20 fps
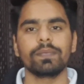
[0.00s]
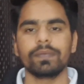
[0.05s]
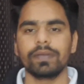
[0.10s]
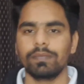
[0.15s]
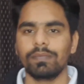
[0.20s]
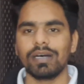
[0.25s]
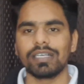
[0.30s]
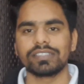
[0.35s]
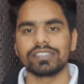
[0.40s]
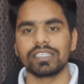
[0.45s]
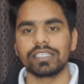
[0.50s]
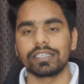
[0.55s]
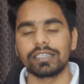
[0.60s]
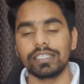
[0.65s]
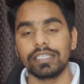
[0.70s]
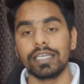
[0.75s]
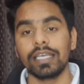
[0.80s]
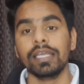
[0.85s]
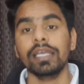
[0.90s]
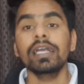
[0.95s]
आप कमा
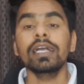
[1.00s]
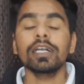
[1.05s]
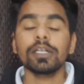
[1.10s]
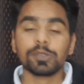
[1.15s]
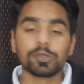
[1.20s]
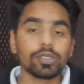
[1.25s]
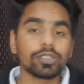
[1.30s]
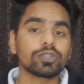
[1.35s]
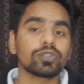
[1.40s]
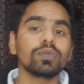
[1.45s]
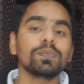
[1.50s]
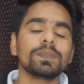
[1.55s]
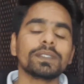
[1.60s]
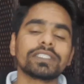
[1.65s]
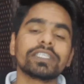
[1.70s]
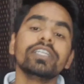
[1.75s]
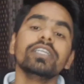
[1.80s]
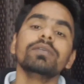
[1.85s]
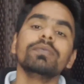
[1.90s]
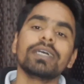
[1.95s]
सकते हैं होती है दोस्तों
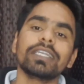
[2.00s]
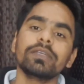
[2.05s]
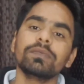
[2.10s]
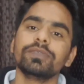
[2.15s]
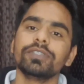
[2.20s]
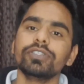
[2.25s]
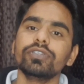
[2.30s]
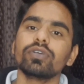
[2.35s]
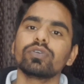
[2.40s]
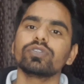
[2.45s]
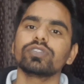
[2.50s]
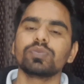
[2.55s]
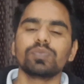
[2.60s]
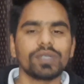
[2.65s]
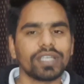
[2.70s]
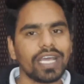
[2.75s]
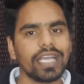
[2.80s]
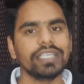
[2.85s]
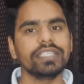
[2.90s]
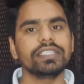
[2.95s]
पिछली मैंने वीडियो कुछ
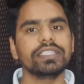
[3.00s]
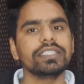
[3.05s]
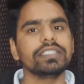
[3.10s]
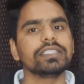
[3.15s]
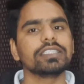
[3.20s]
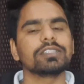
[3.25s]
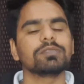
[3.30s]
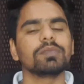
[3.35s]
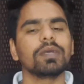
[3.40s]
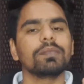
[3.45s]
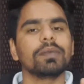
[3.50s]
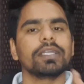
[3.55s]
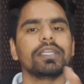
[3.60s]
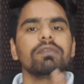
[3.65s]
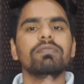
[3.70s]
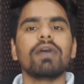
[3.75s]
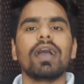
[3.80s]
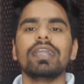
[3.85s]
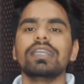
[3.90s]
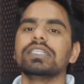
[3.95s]
बनाई थी जिसमें
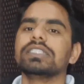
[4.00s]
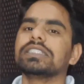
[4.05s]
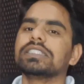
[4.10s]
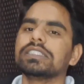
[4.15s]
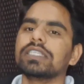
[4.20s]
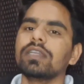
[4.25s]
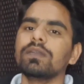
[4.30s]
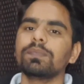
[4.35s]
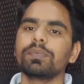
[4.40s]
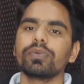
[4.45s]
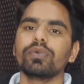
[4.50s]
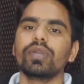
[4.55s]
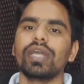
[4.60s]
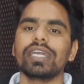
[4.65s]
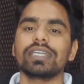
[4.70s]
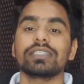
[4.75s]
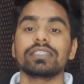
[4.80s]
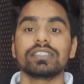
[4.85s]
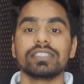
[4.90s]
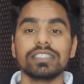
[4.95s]
मैंने फाइनेंशियल
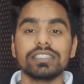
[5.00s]
प्रोडक्ट